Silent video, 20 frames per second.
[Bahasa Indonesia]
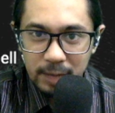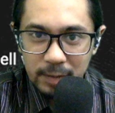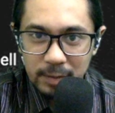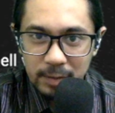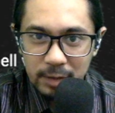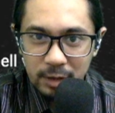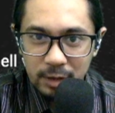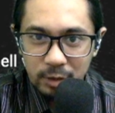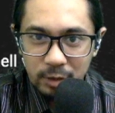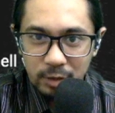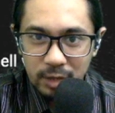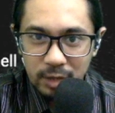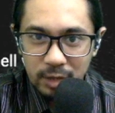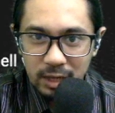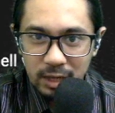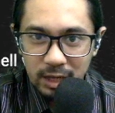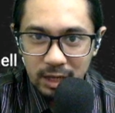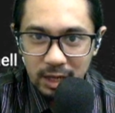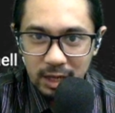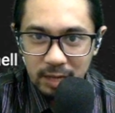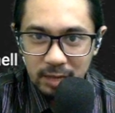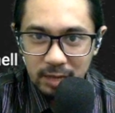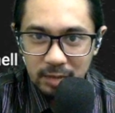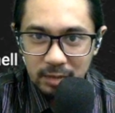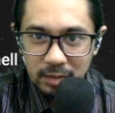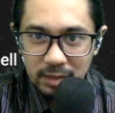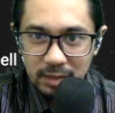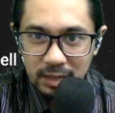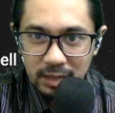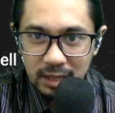dimaklumi yang ngerekam
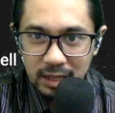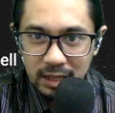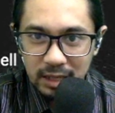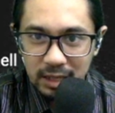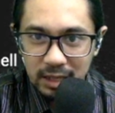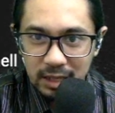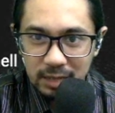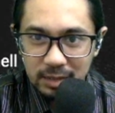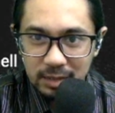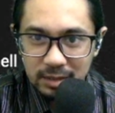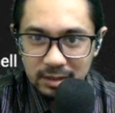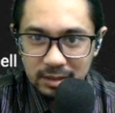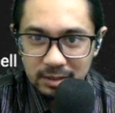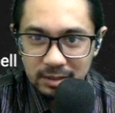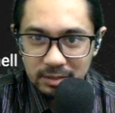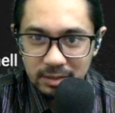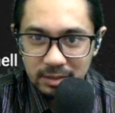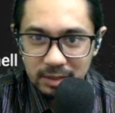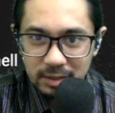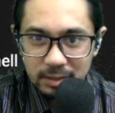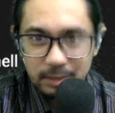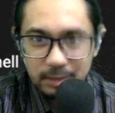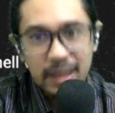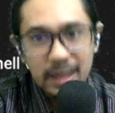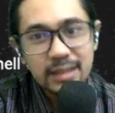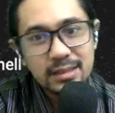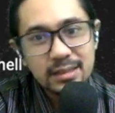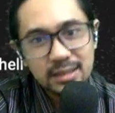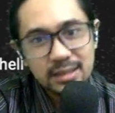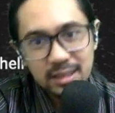gemetaran dapat kesempatan
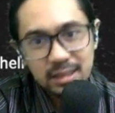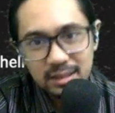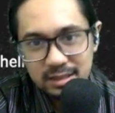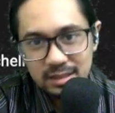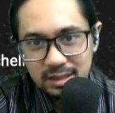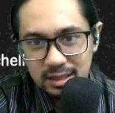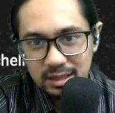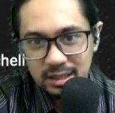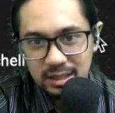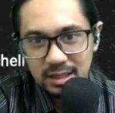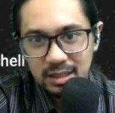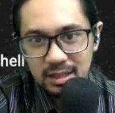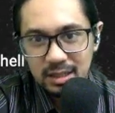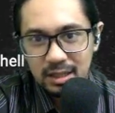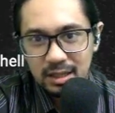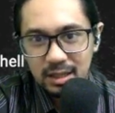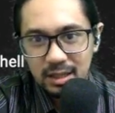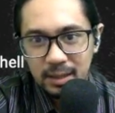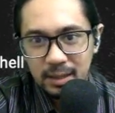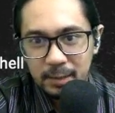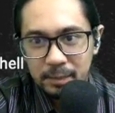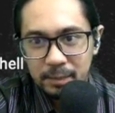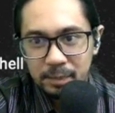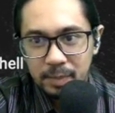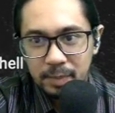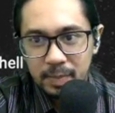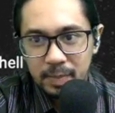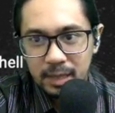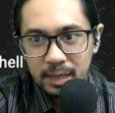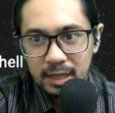pasti sih.
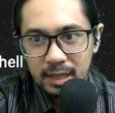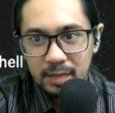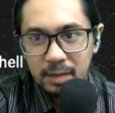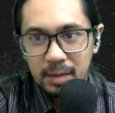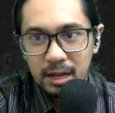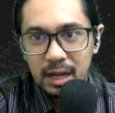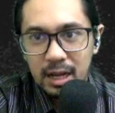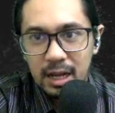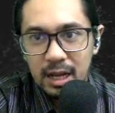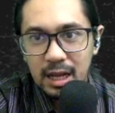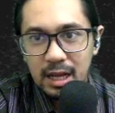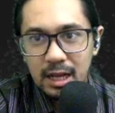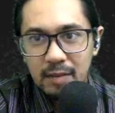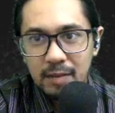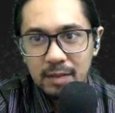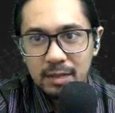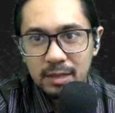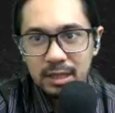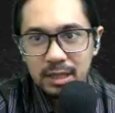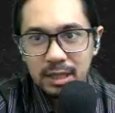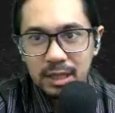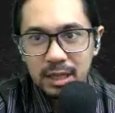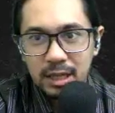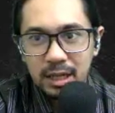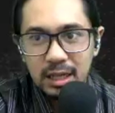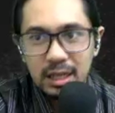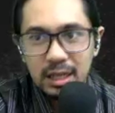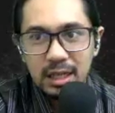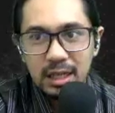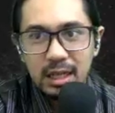Gimana nggak gemetaran
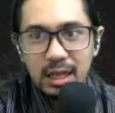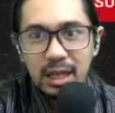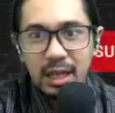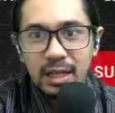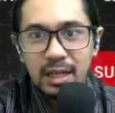gini deh.